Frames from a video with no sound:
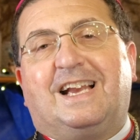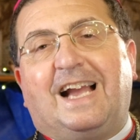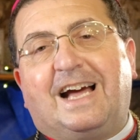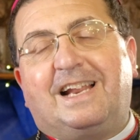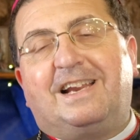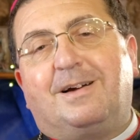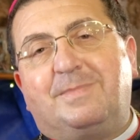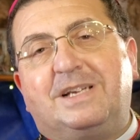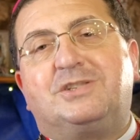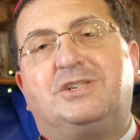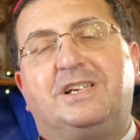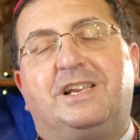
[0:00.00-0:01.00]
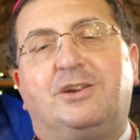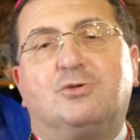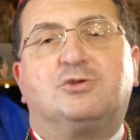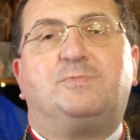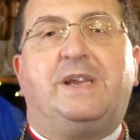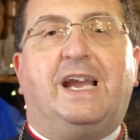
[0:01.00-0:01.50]
Cari amici di
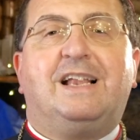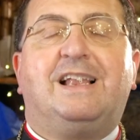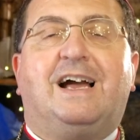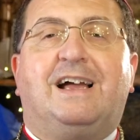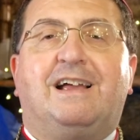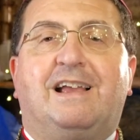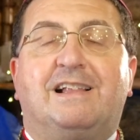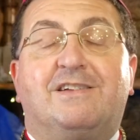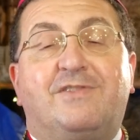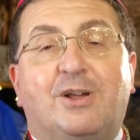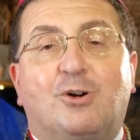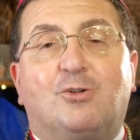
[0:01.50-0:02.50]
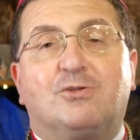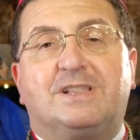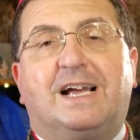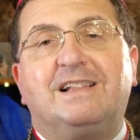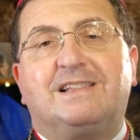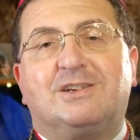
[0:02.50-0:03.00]
News Biella, è davvero con
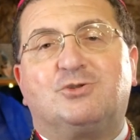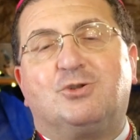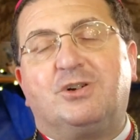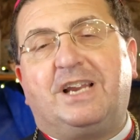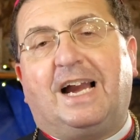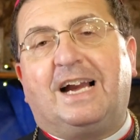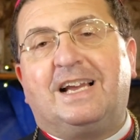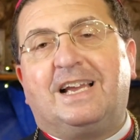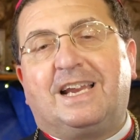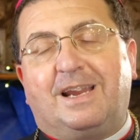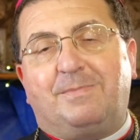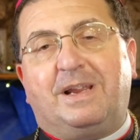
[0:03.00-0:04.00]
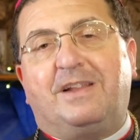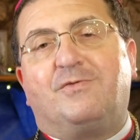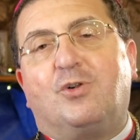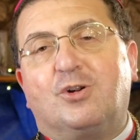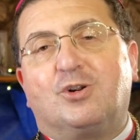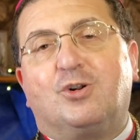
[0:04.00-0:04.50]
tanta gioia che mi
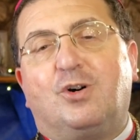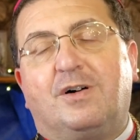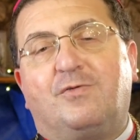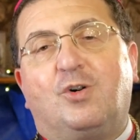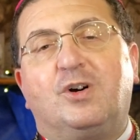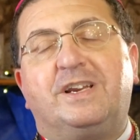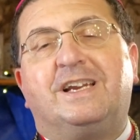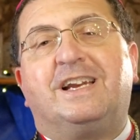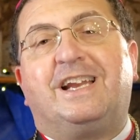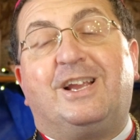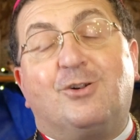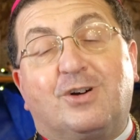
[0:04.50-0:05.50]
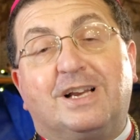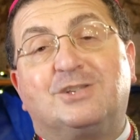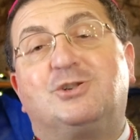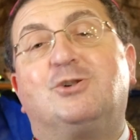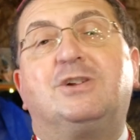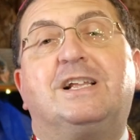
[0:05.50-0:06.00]
rivolgo a voi in
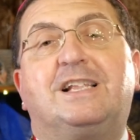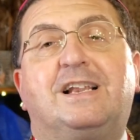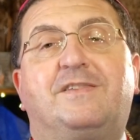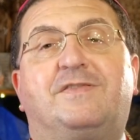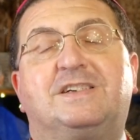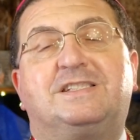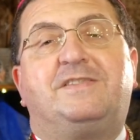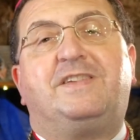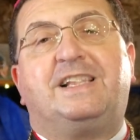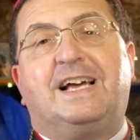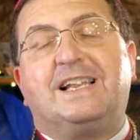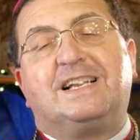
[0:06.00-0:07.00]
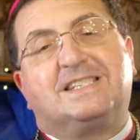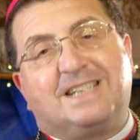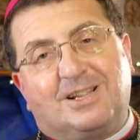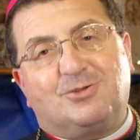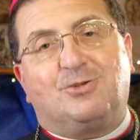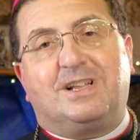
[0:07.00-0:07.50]
occasione delle festività del
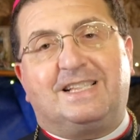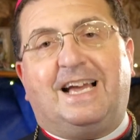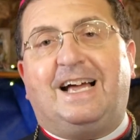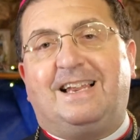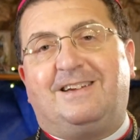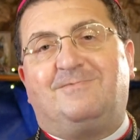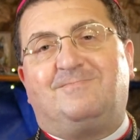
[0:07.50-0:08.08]
Santo Natale.